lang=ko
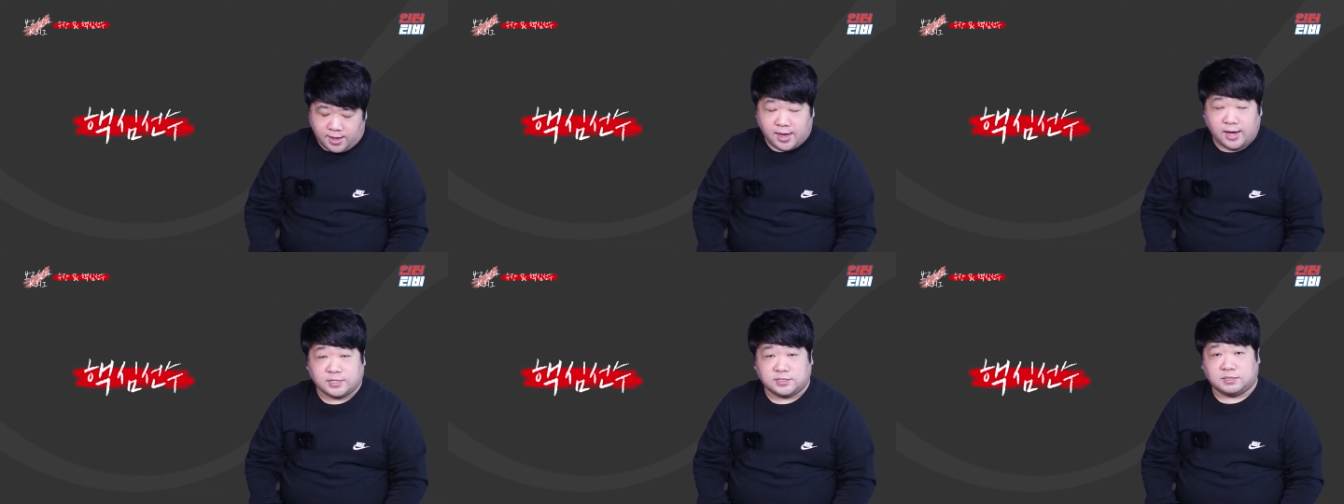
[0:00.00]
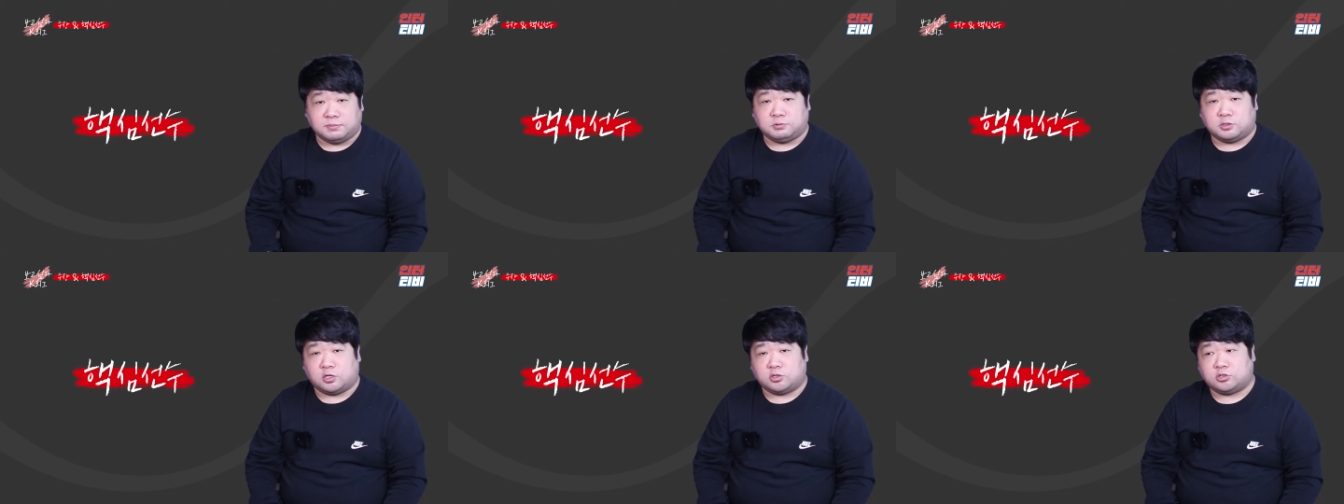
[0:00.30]

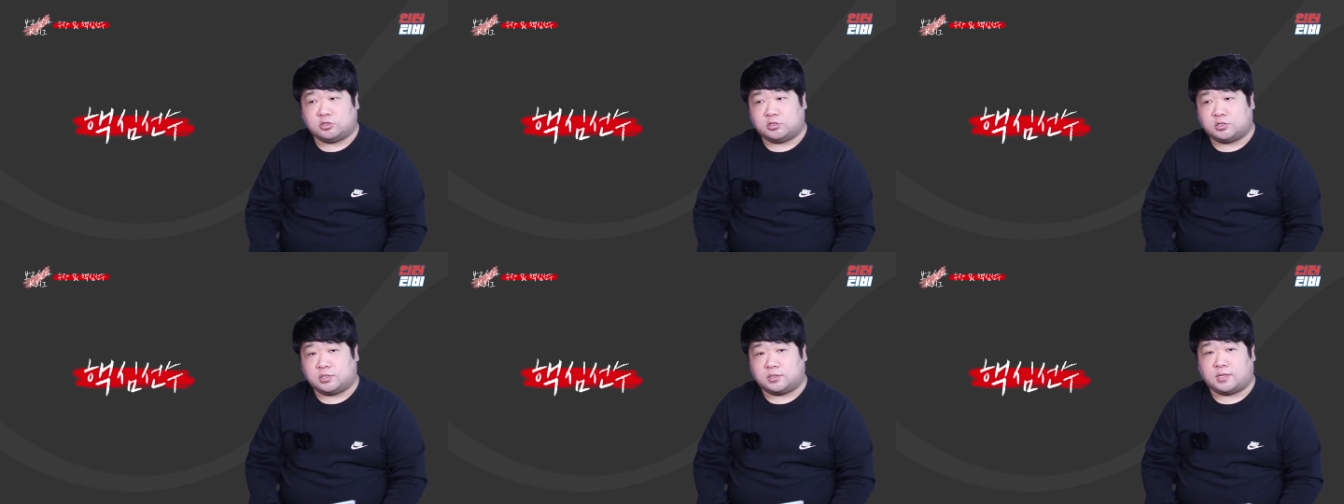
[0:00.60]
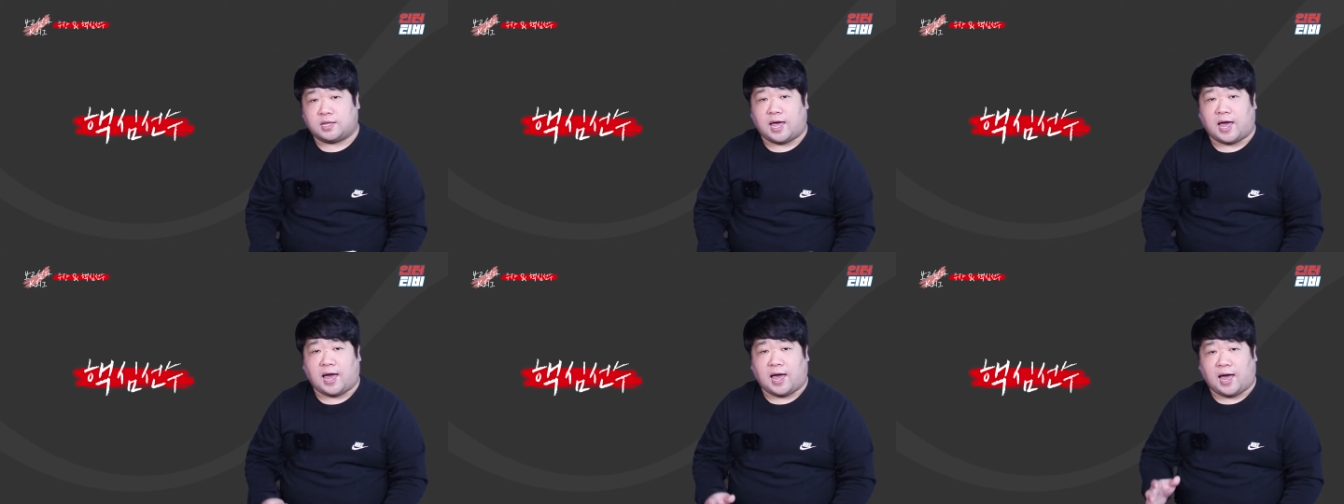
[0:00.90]
핵심
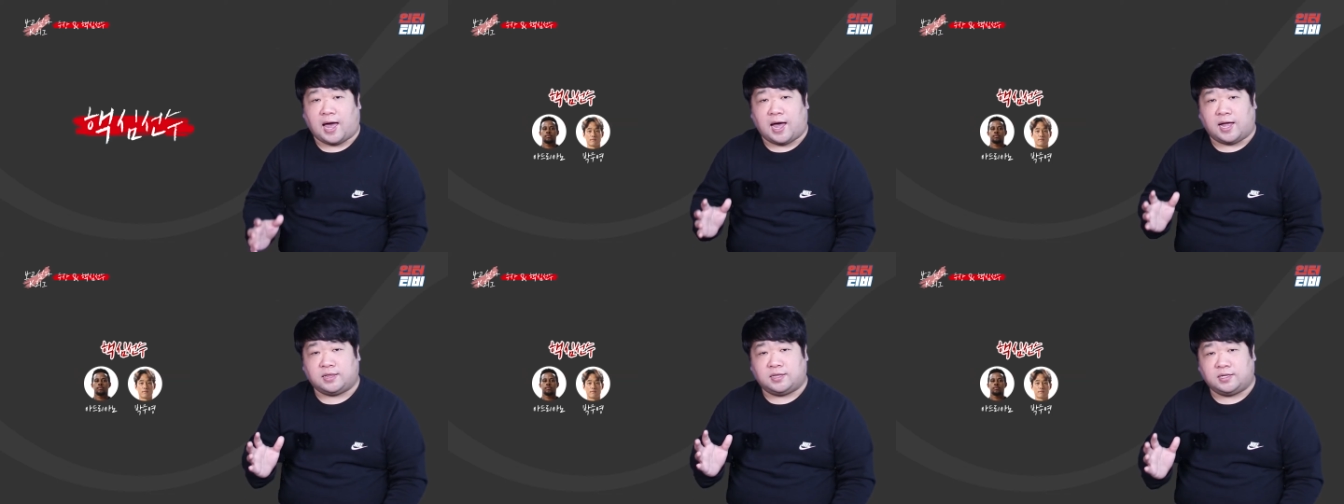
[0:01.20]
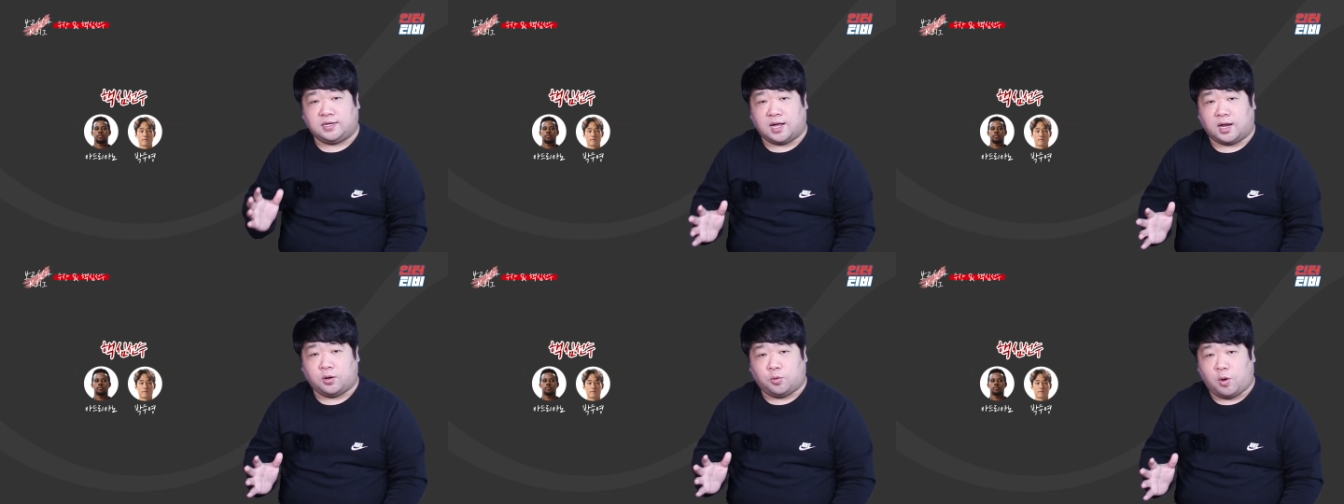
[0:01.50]
선수는
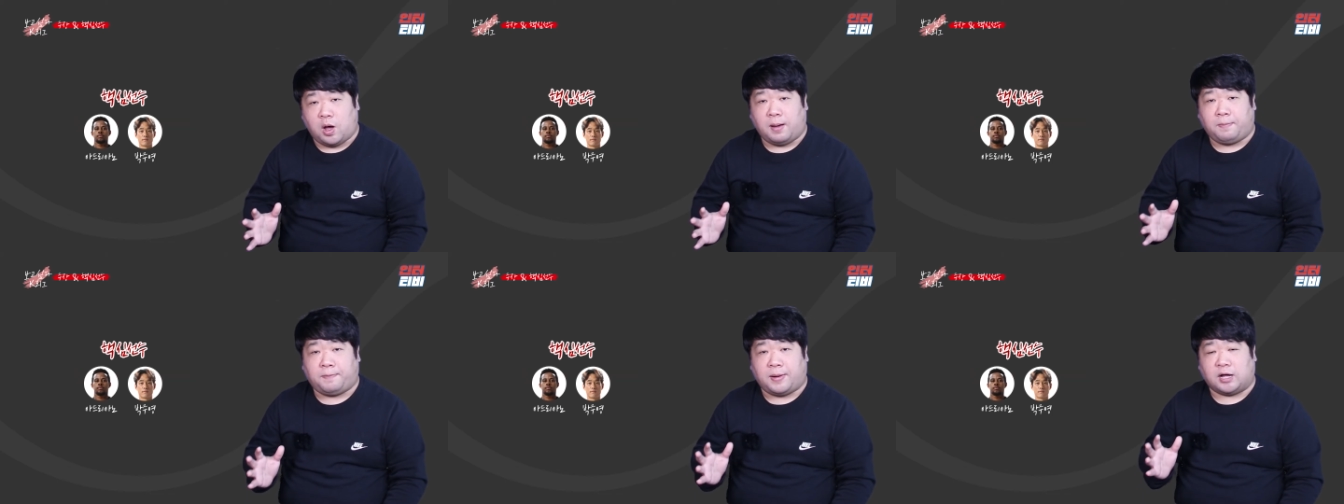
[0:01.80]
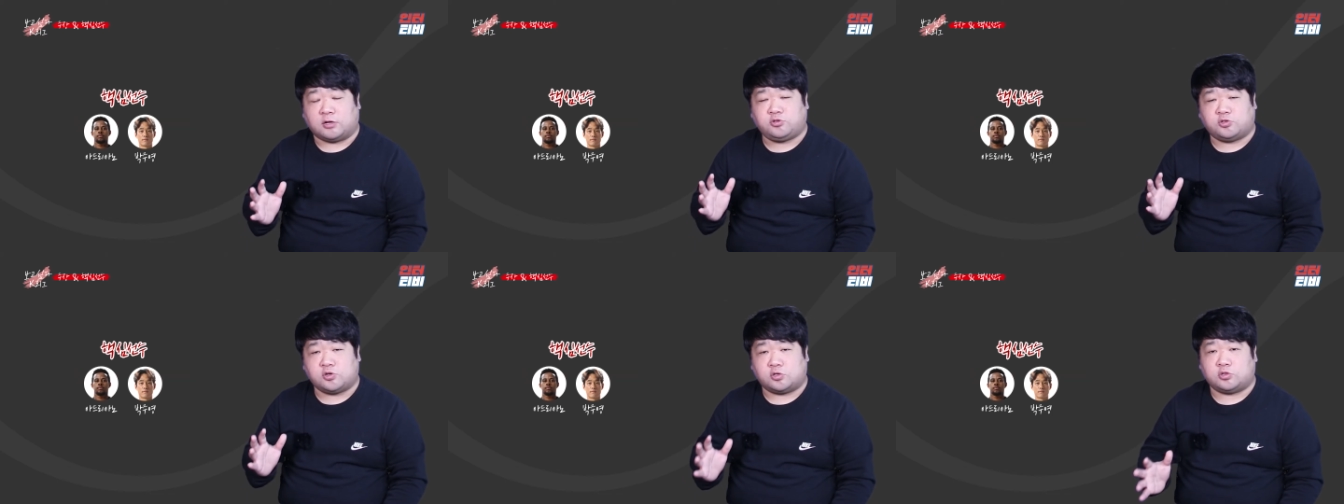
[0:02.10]
아드리아노와
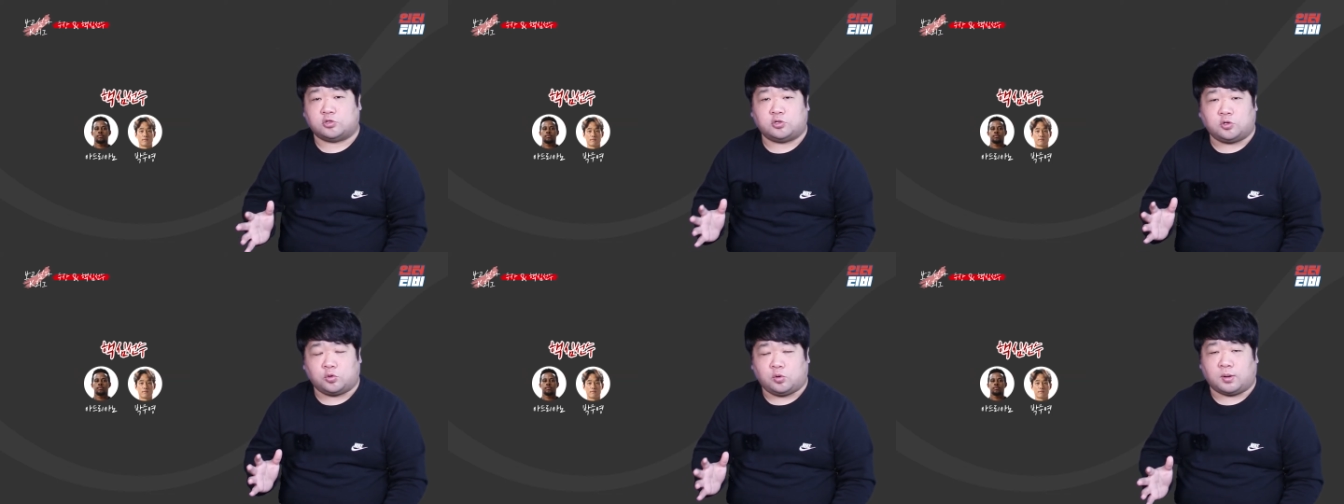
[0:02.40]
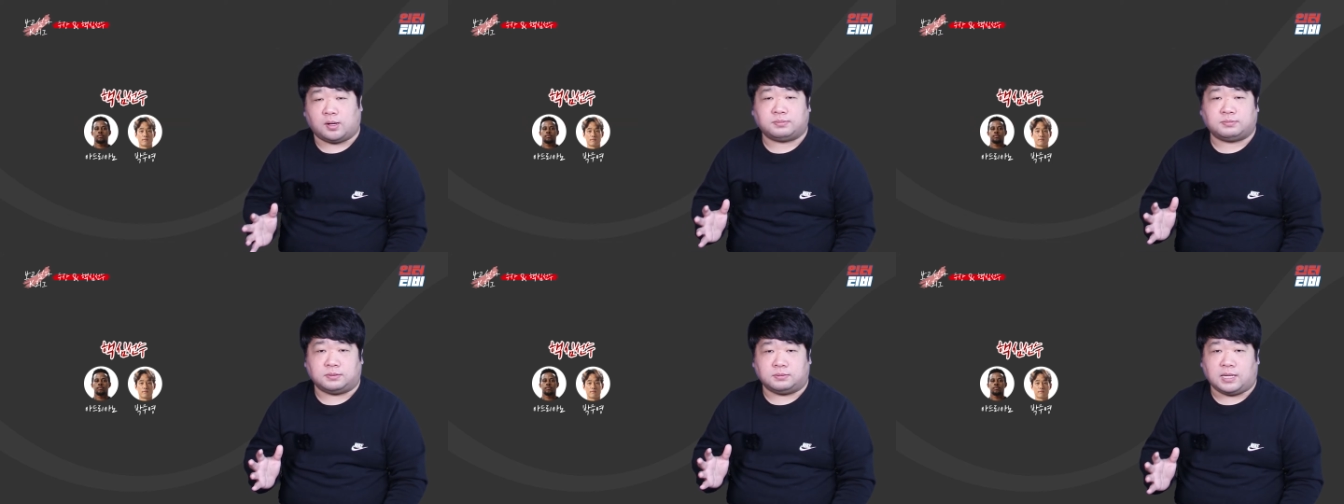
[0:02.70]
박주영 선수를
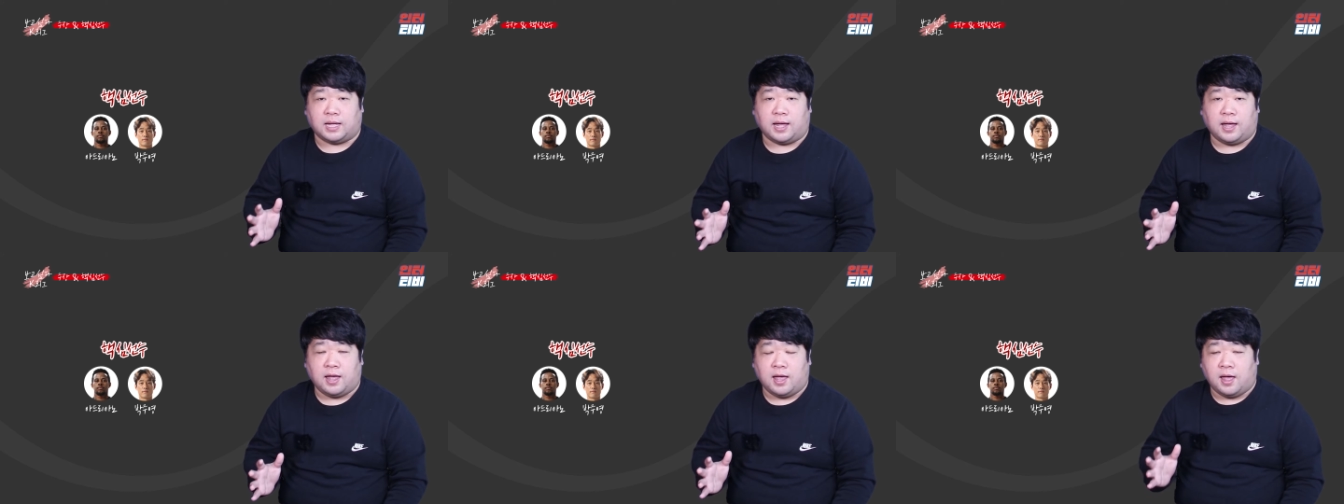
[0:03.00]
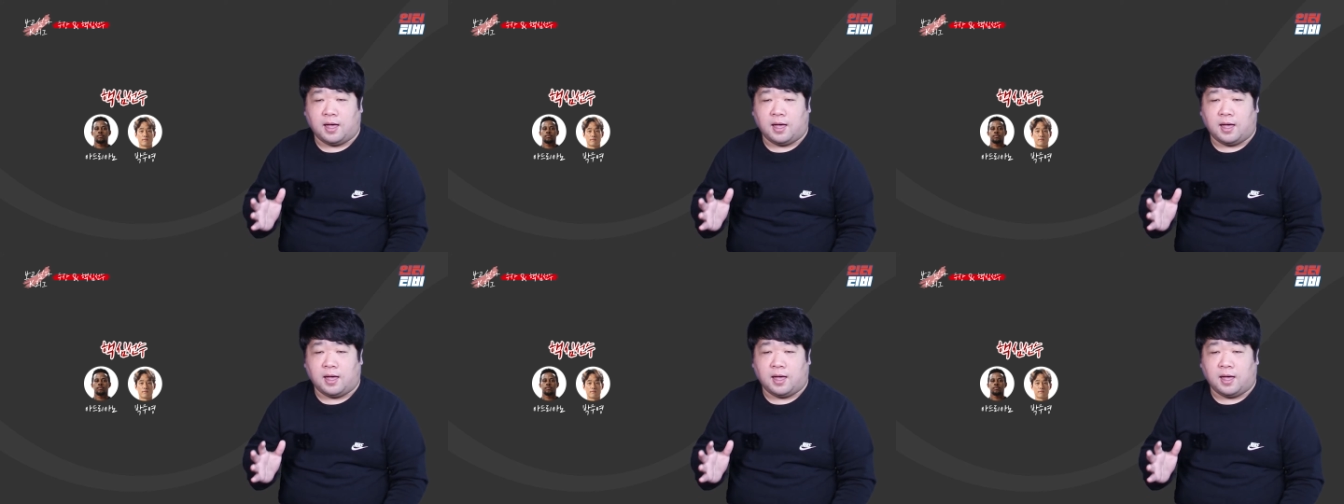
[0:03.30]
꼽겠습니다.